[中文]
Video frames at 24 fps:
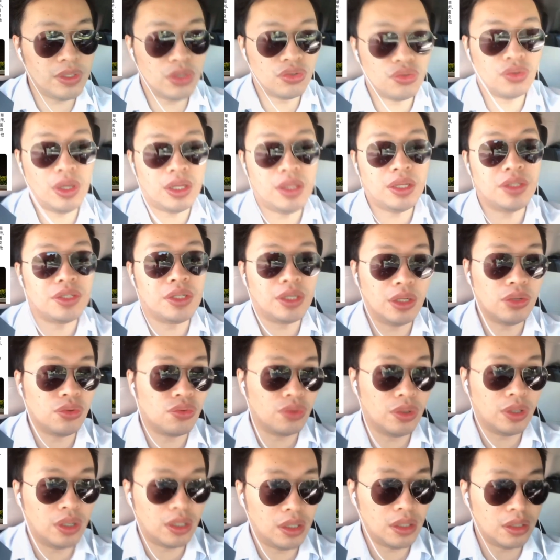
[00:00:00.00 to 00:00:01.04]
出来的结
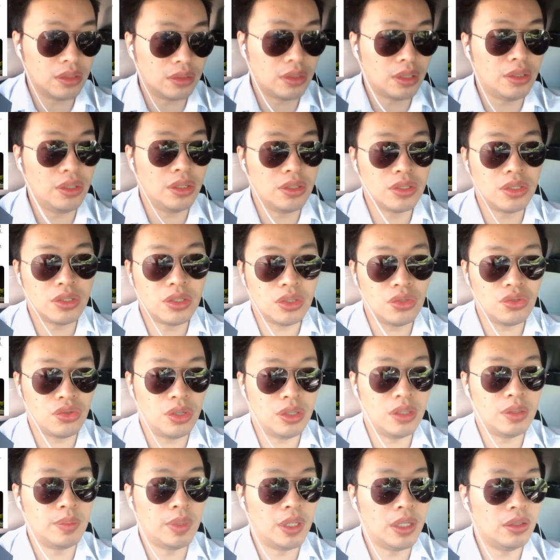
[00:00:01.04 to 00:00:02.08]
果，它能是正
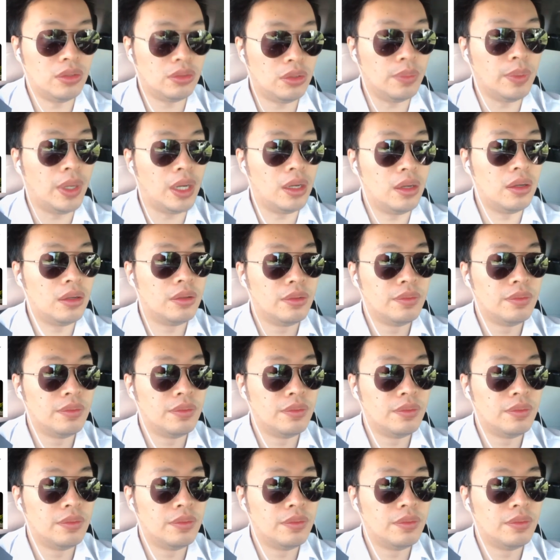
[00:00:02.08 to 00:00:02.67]
确的吗？对吧？